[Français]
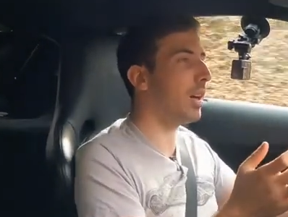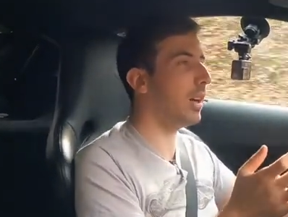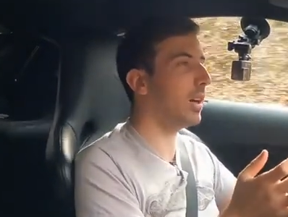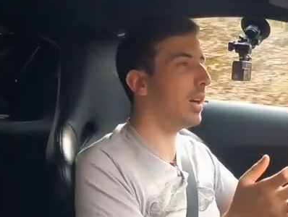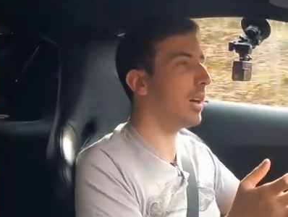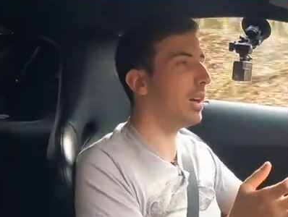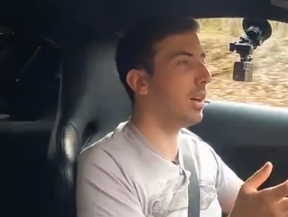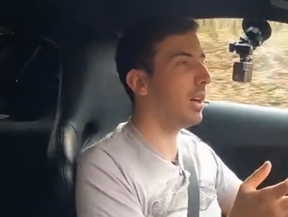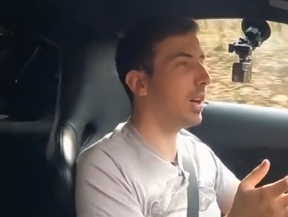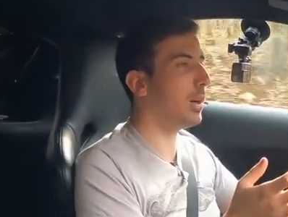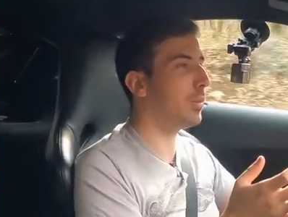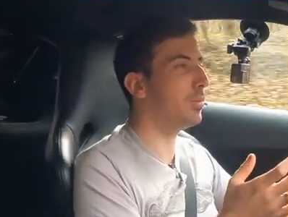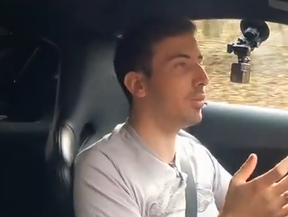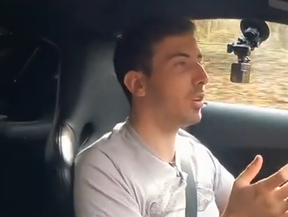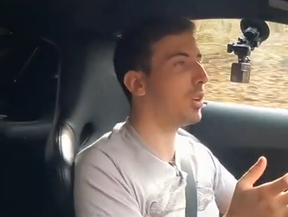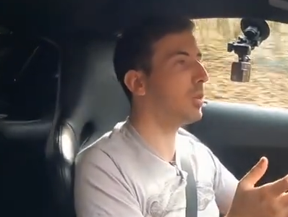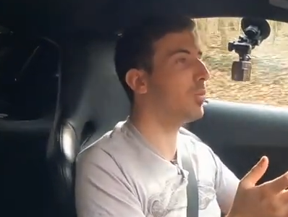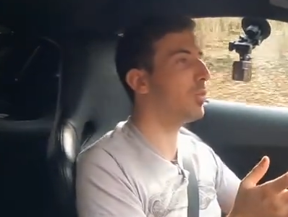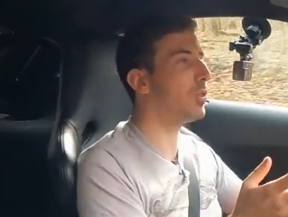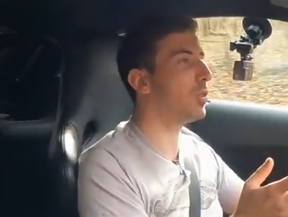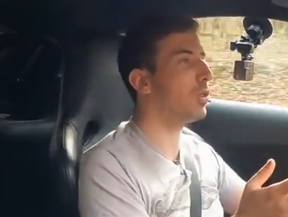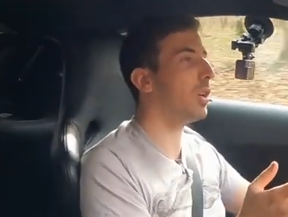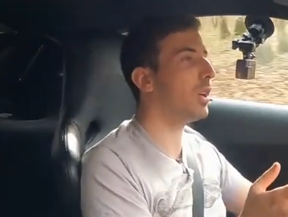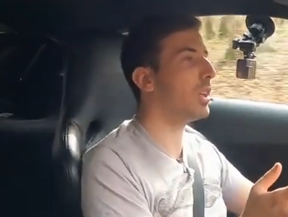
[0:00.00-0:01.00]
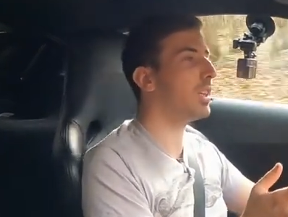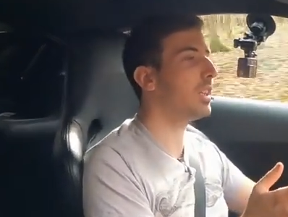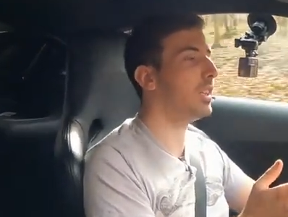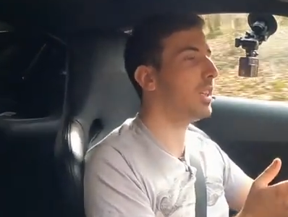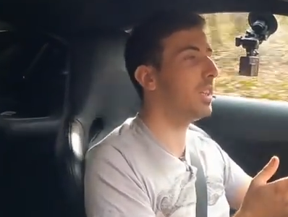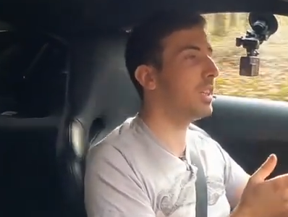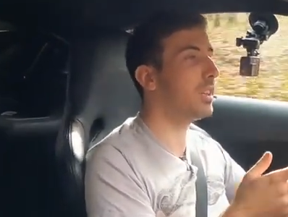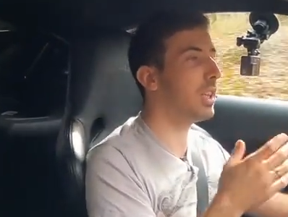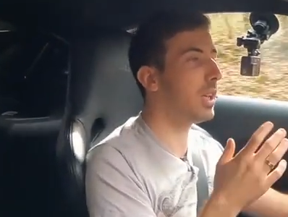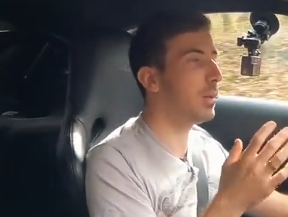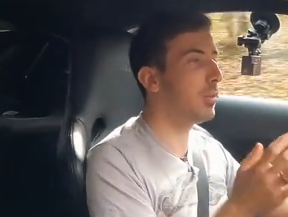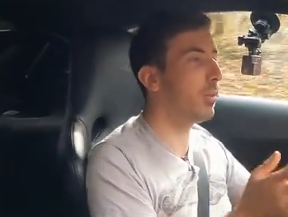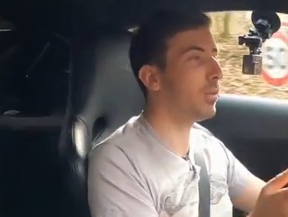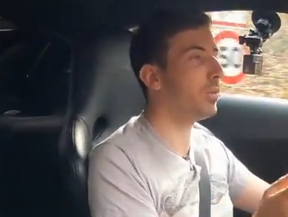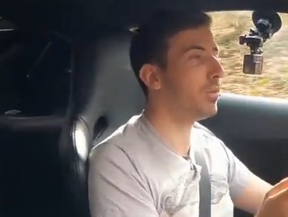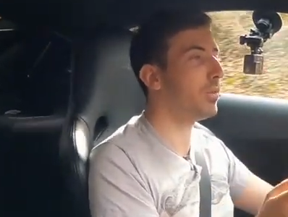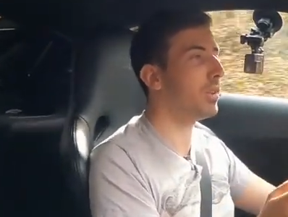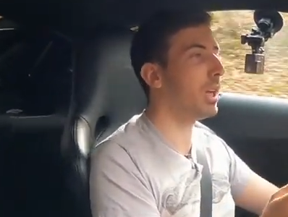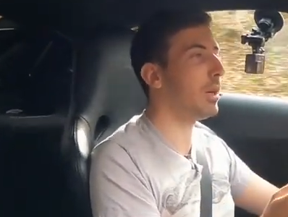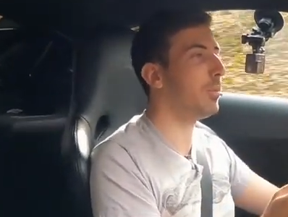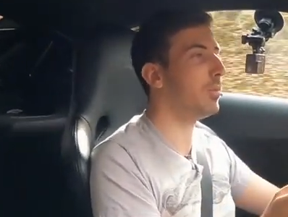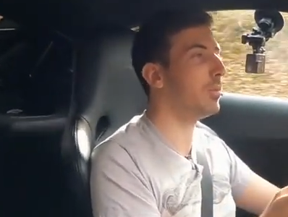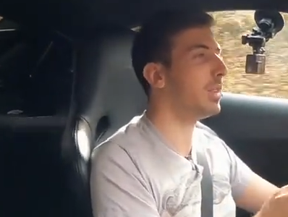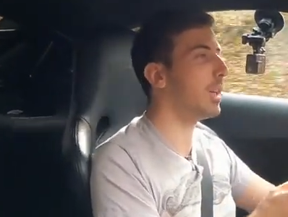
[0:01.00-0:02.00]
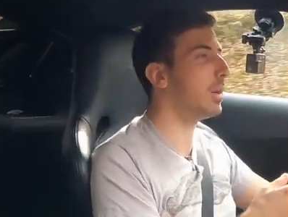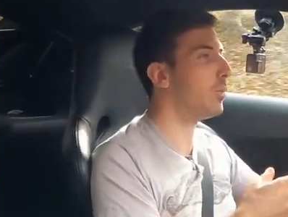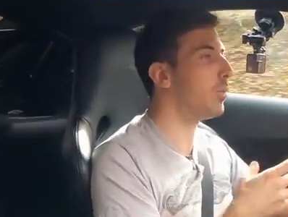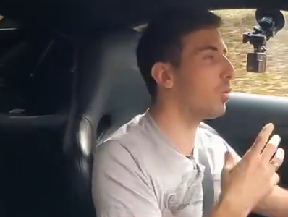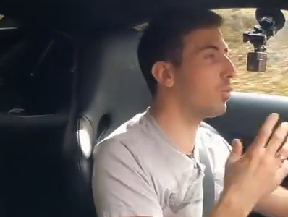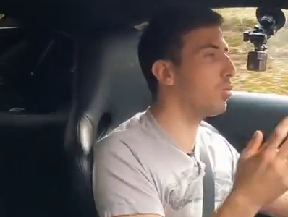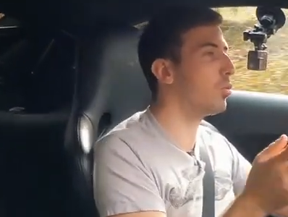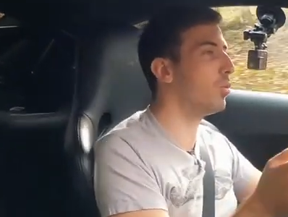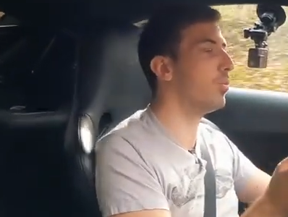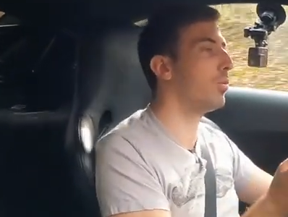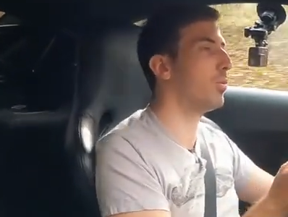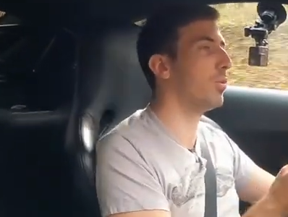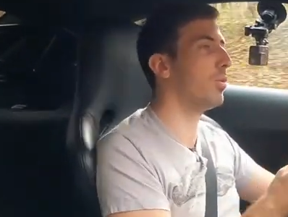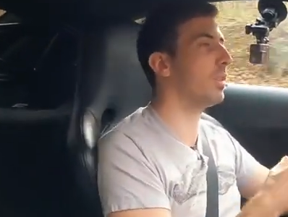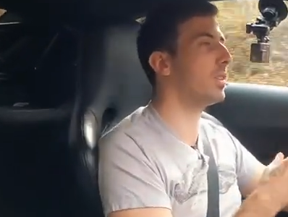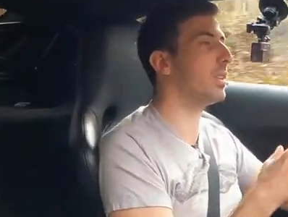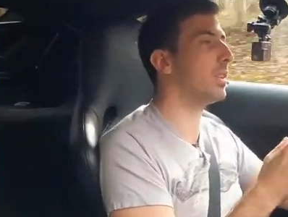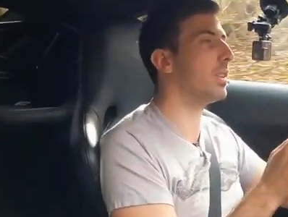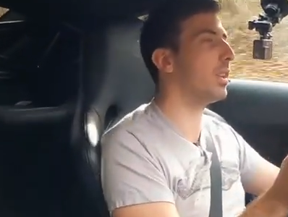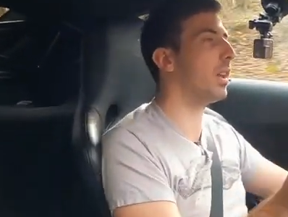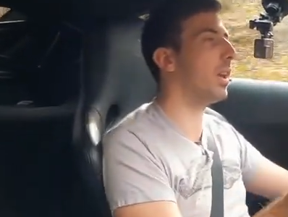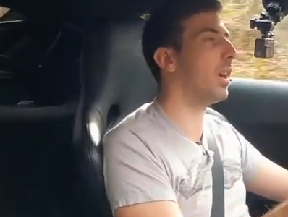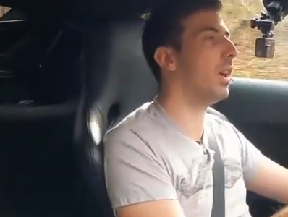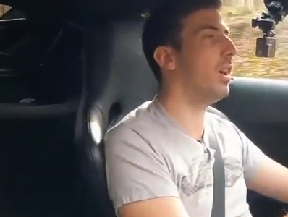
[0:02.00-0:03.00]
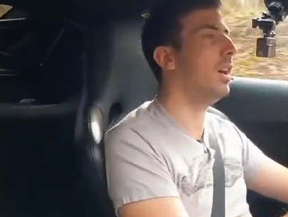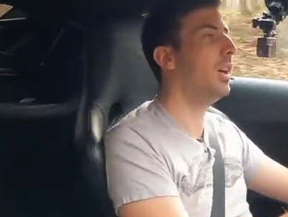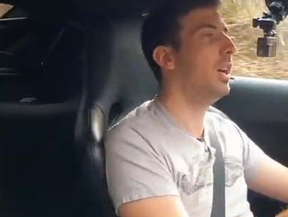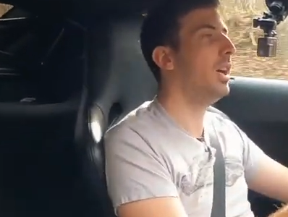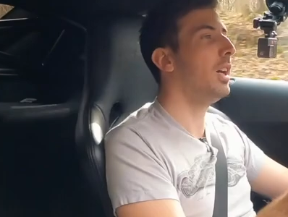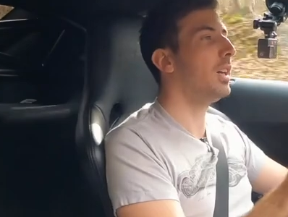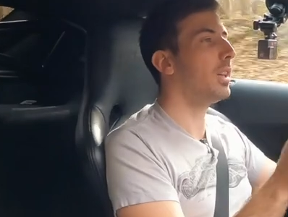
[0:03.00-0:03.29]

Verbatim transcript: un, bloc moteur qui est tellement fiable tellement coupleux etc